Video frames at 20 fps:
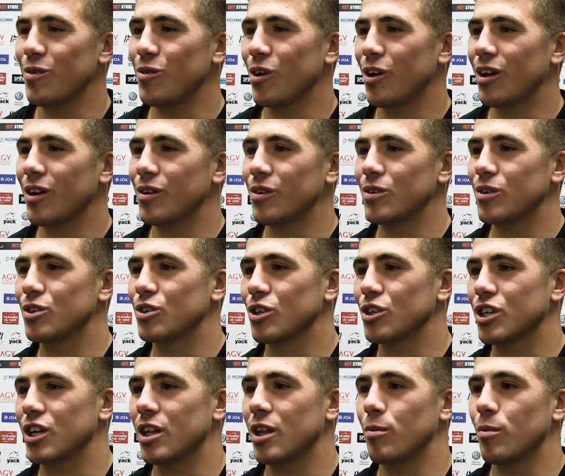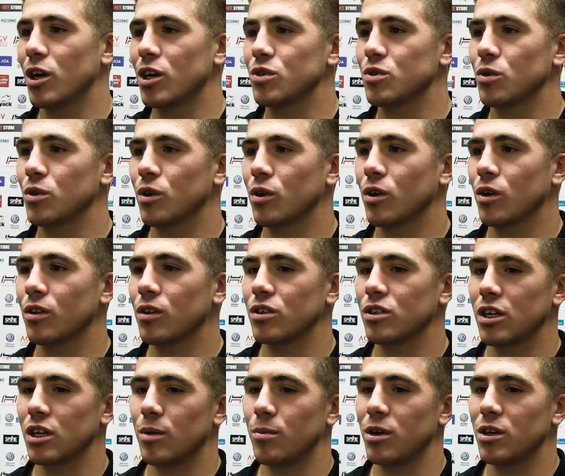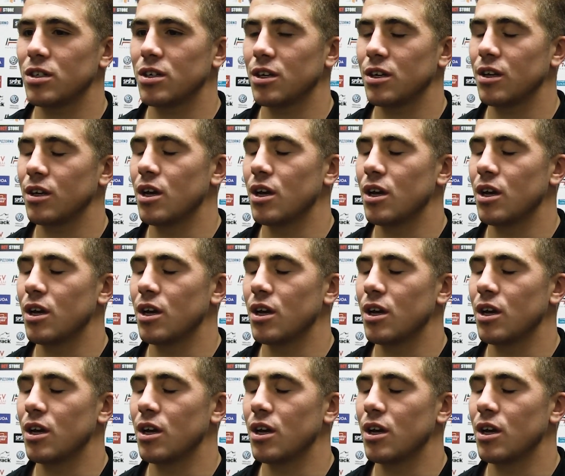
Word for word: Voilà, euh, j'enchaîne les matchs, donc euh, quand j'enchaîne les matchs,